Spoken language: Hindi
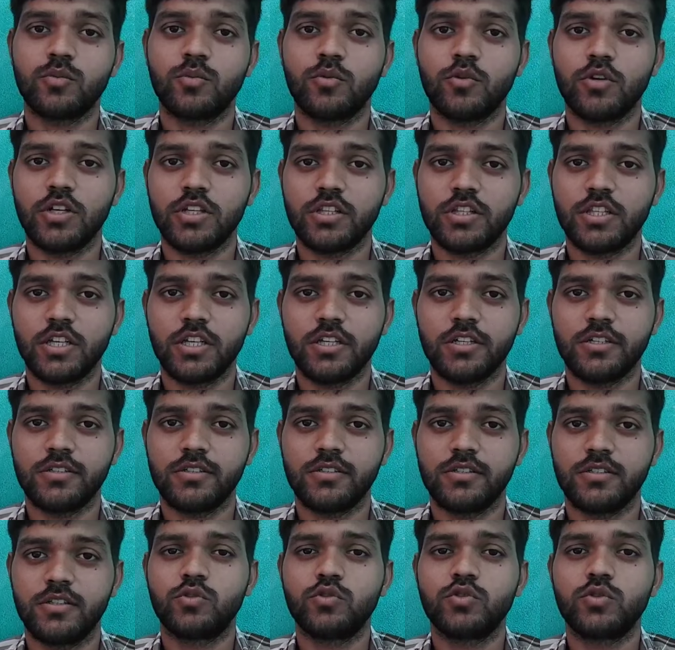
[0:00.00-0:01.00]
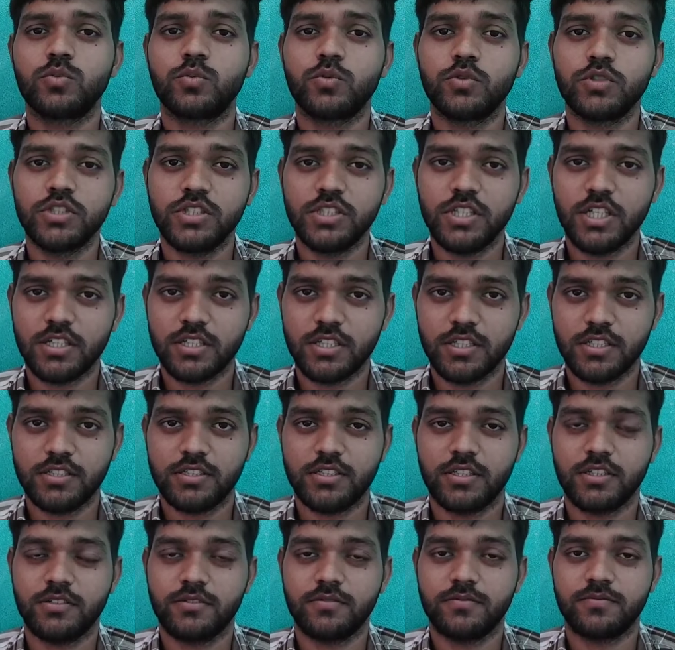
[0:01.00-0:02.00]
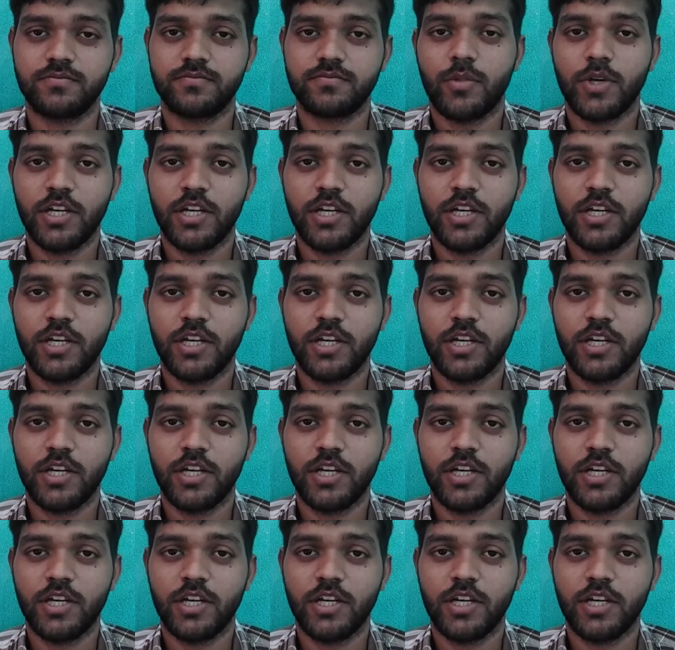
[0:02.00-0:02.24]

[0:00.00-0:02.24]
सर को बोले थे टुटपुंजिया टीचर